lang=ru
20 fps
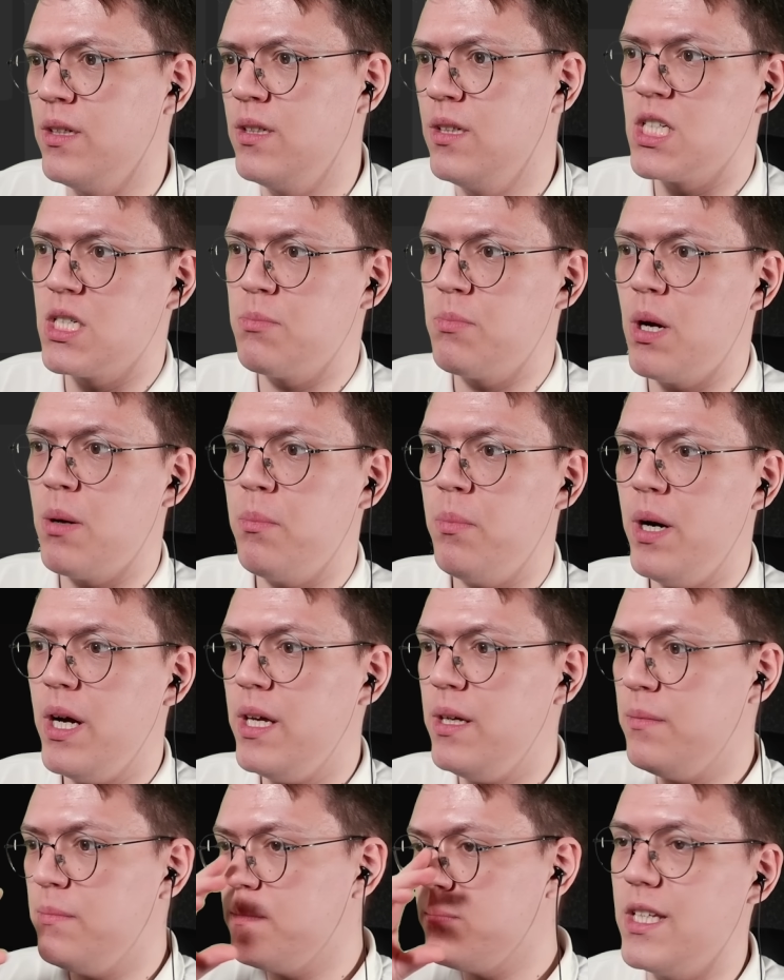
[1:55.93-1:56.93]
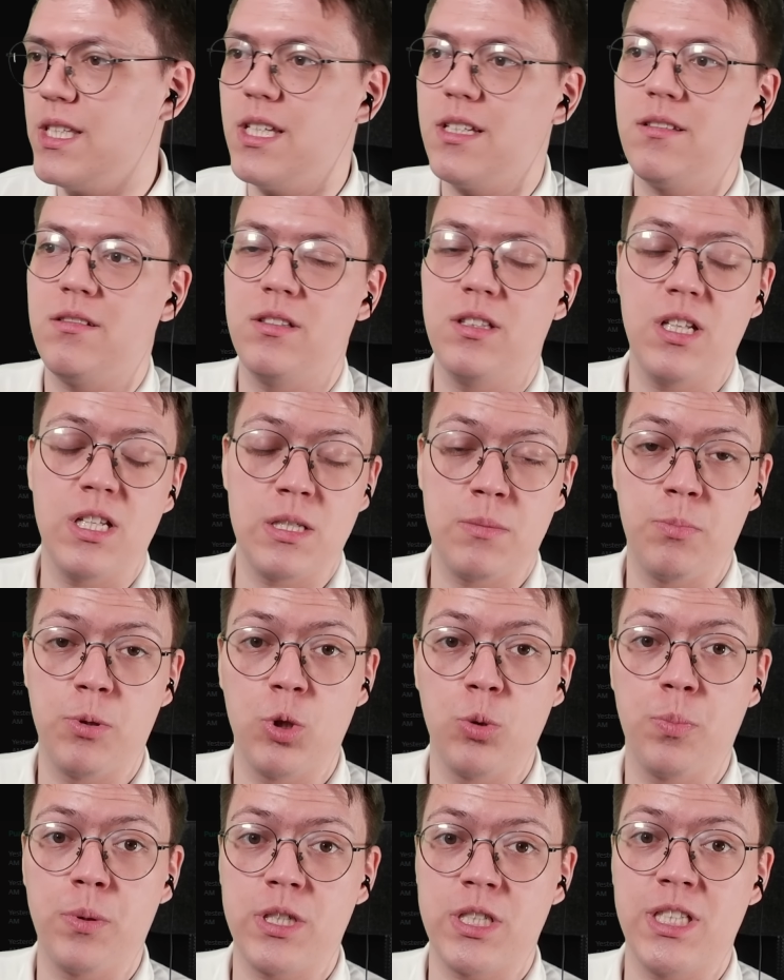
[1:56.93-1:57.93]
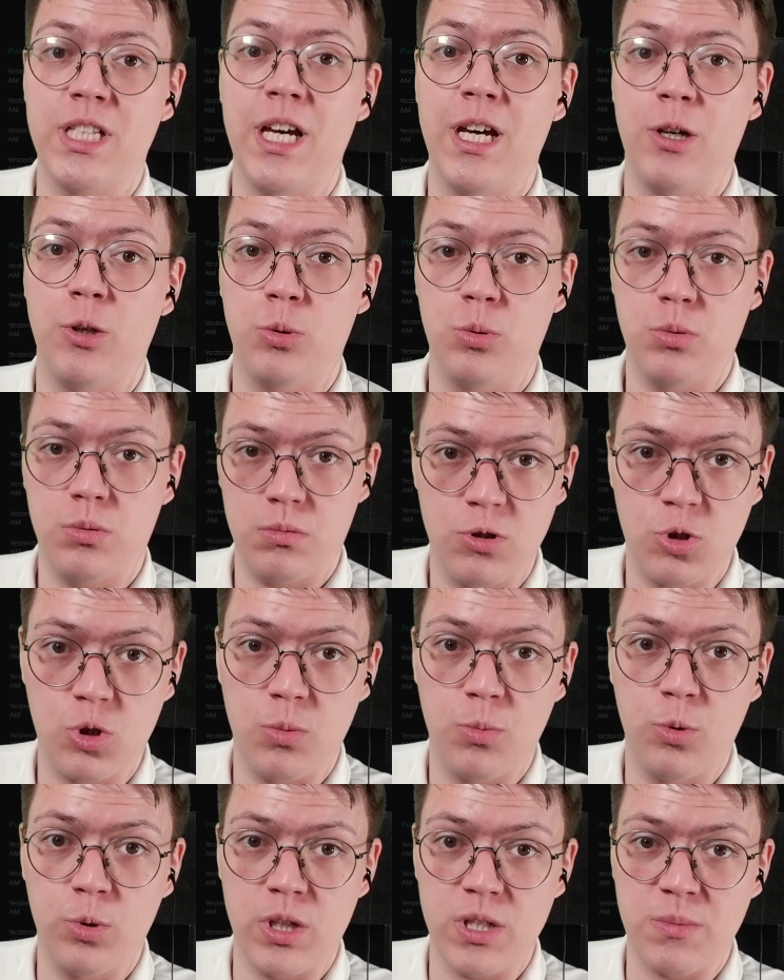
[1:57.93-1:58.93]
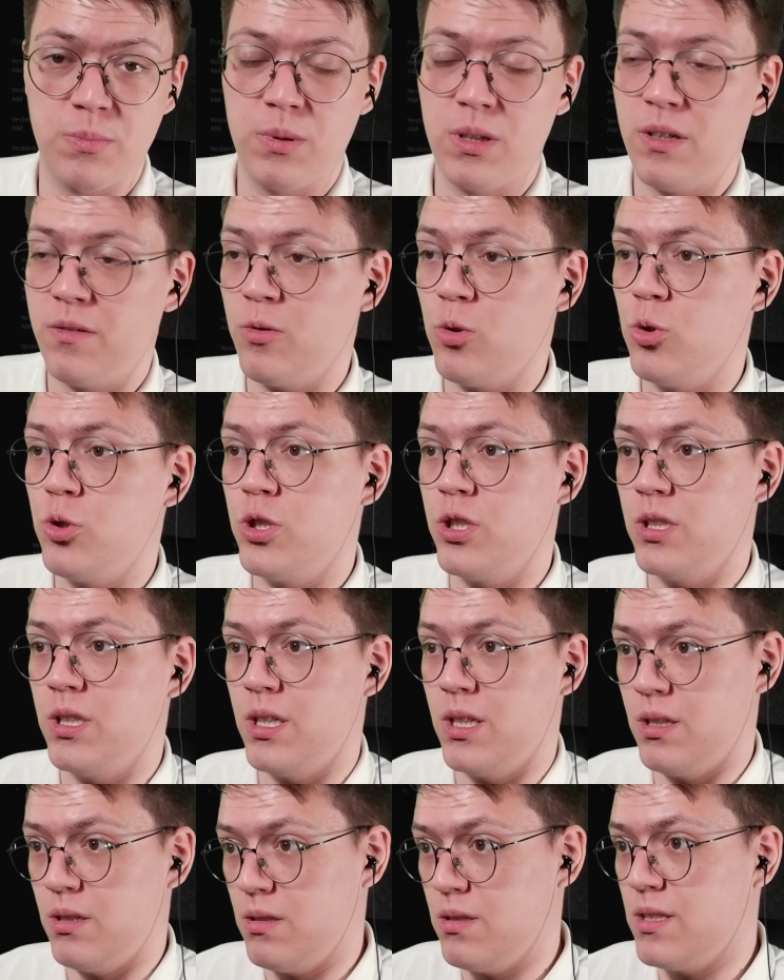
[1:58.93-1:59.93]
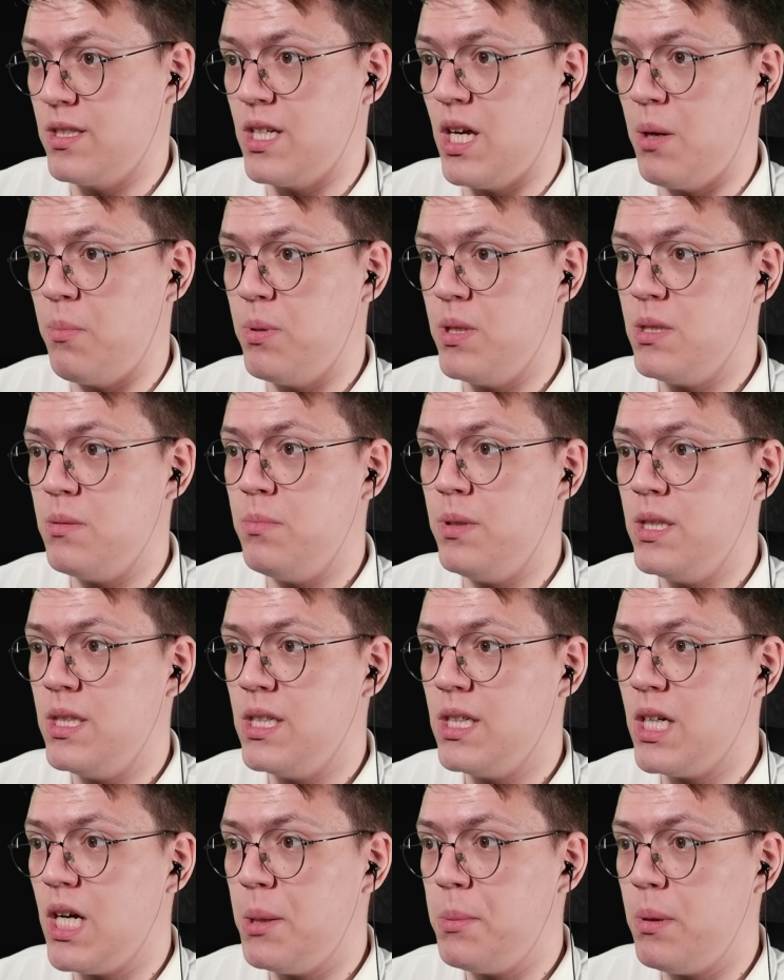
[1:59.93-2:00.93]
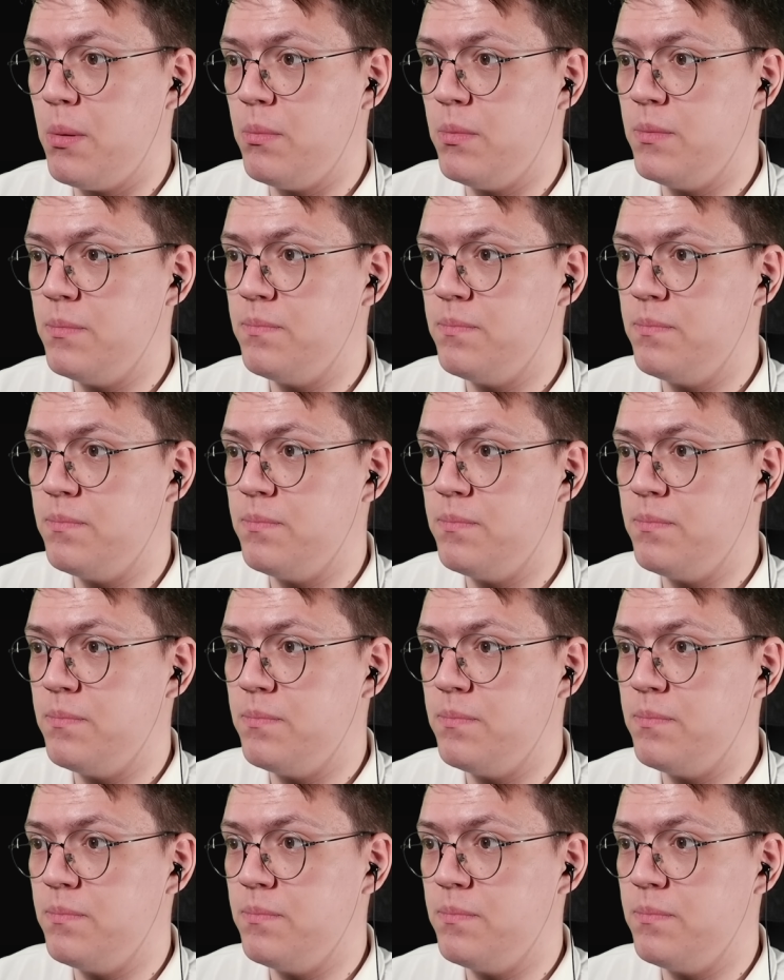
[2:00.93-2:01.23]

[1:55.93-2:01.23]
Нажимаем buy. Естественно, нас предупреждают, чтобы у нас была включена запись бандикамом,